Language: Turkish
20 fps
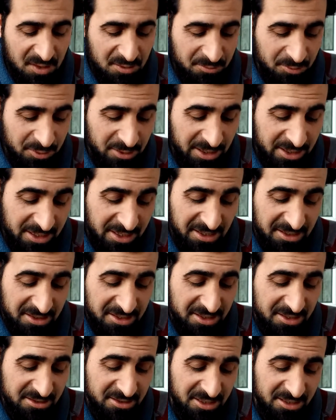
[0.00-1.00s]
bunlar
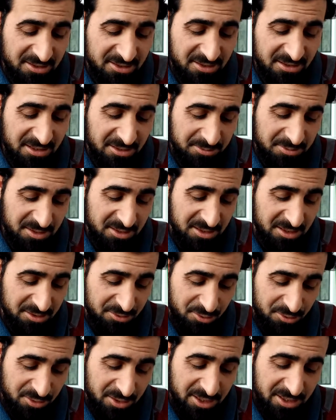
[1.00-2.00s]
kendilerine tatil yaptıkları
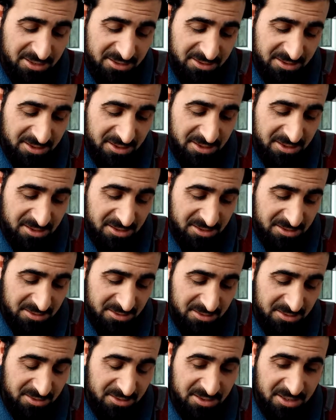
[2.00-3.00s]
günler
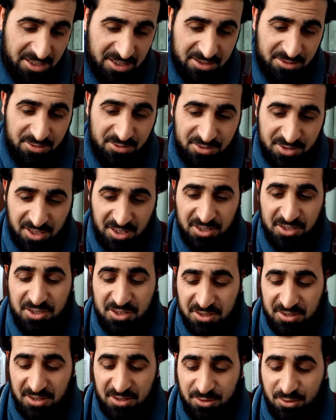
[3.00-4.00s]
e, diğer
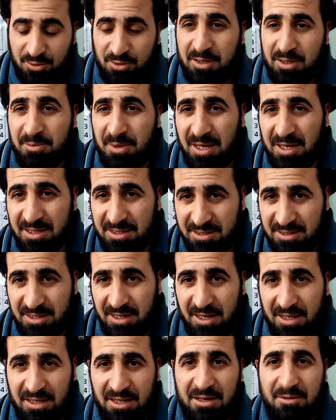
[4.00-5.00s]
çalıştıkları günler balık
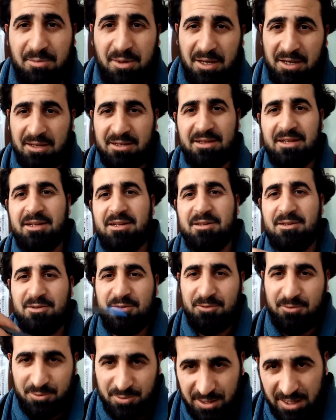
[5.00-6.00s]
Allah balıklara
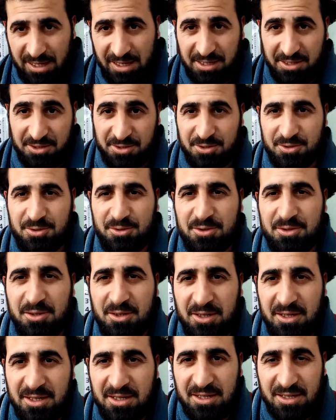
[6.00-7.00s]
uzaklaştırıyor.
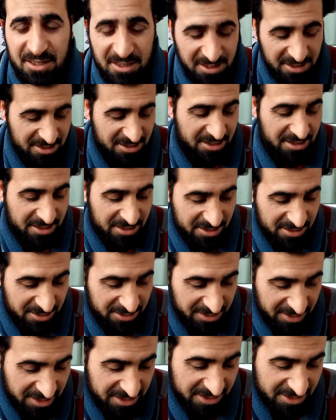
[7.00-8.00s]
E,
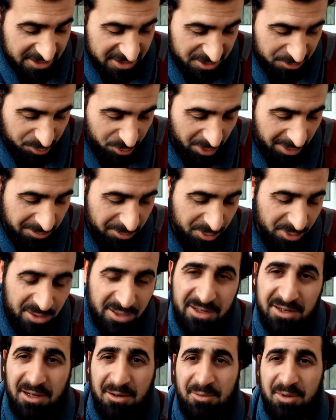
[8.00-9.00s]
neredeyse
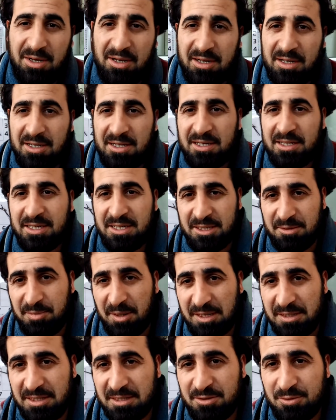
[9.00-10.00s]
bulamıyorlar ama
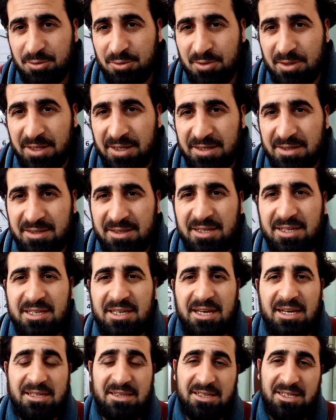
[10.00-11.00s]
ibadet günlerinde
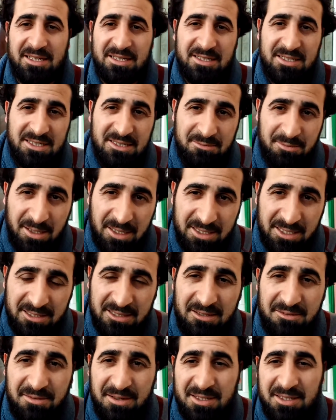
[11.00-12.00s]
kendilerini
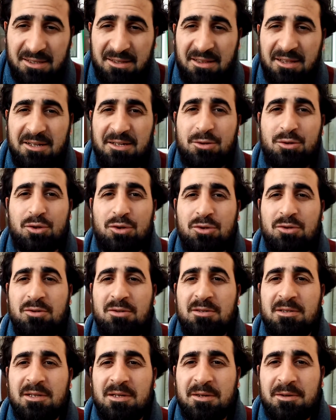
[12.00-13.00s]
ibadete verdikleri gün